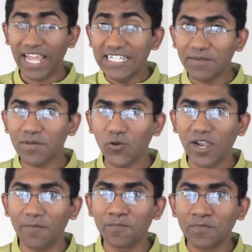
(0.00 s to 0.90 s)
এই যে আমরা
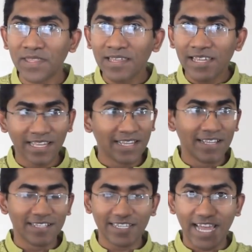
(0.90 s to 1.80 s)
বললাম
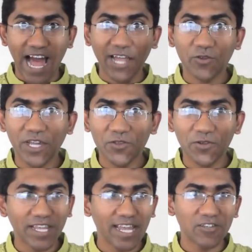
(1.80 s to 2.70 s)
যে আয়তক্ষেত্র
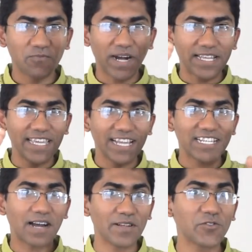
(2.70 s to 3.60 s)
থেকে একটু বাঁকিয়ে
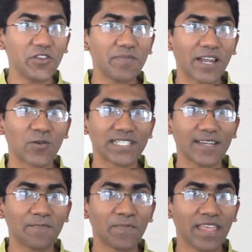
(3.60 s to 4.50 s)
সামান্তরিক বানানো
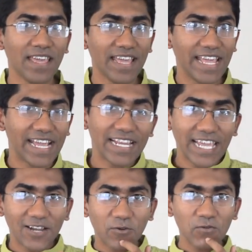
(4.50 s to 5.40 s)
যায় এখানে
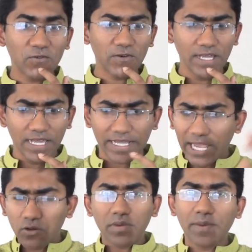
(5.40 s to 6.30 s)
খেয়াল করুন তো
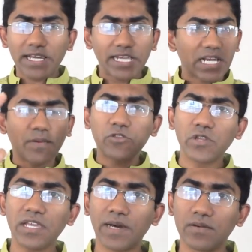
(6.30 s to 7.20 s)
কেন আমরা বাঁকিয়ে
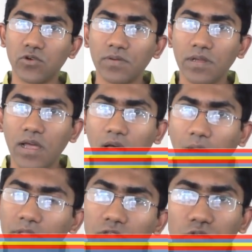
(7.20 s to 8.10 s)
সামান্তরিকে বানাবো
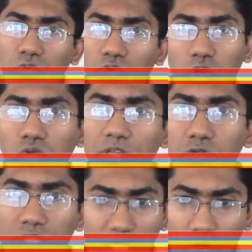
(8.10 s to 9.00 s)
আমাদের যদি অন্যরকম
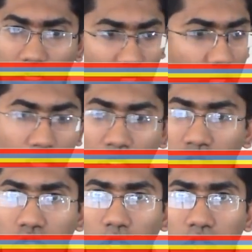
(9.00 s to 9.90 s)
কিছু ইচ্ছা করে যে
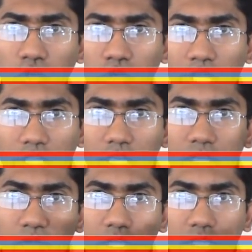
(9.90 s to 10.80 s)
জল তরঙ্গে
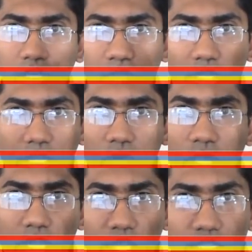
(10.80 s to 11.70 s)
ঝিলিমিলি ঝিলিমিলি ঢেউ
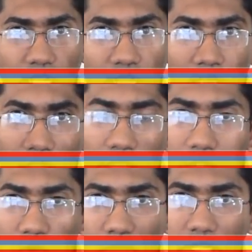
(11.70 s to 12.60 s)
খেলিয়া যায়
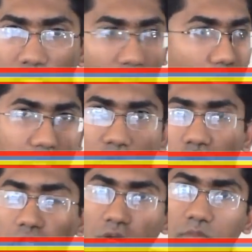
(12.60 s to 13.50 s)
এরকম একটা
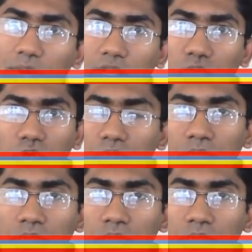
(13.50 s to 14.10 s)
কোনো কিছু আমরা বানাবো